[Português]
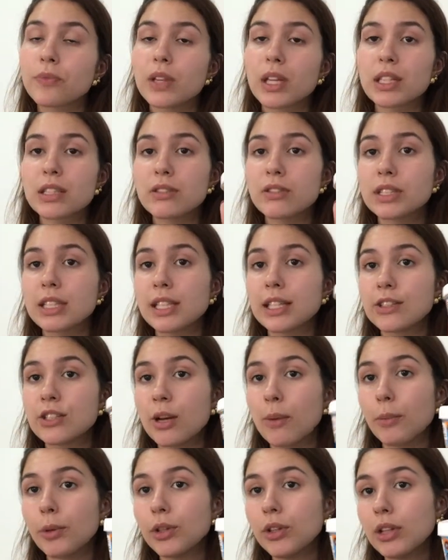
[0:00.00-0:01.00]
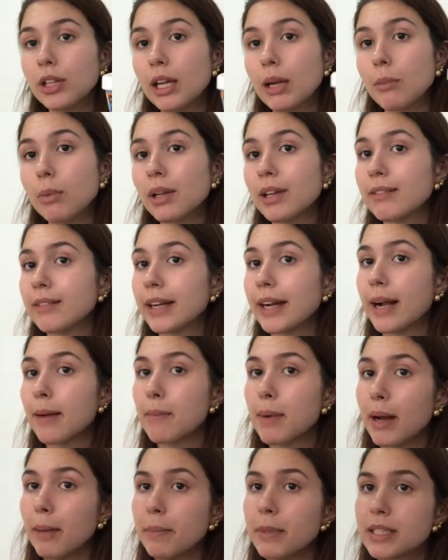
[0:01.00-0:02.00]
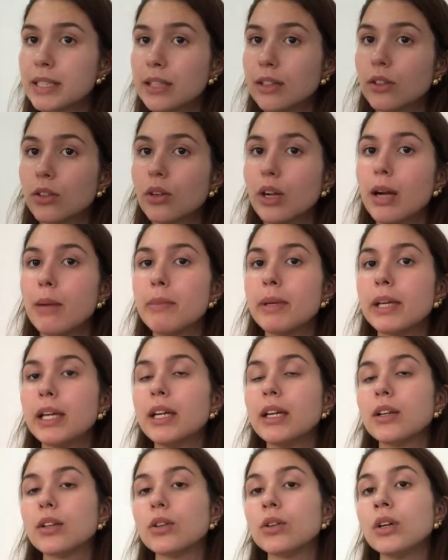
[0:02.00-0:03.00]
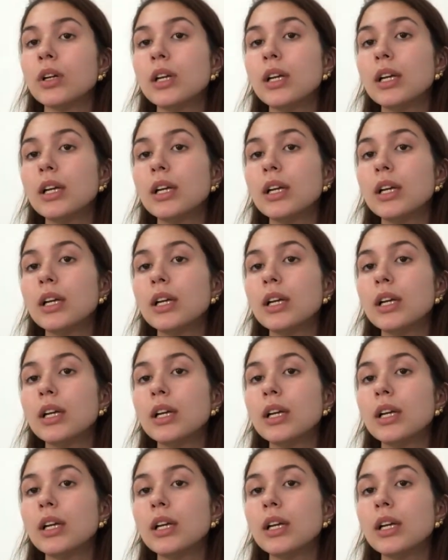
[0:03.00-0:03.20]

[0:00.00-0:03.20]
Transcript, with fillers: se você deixar muito tempo, ela vai acabar pesando no cabelo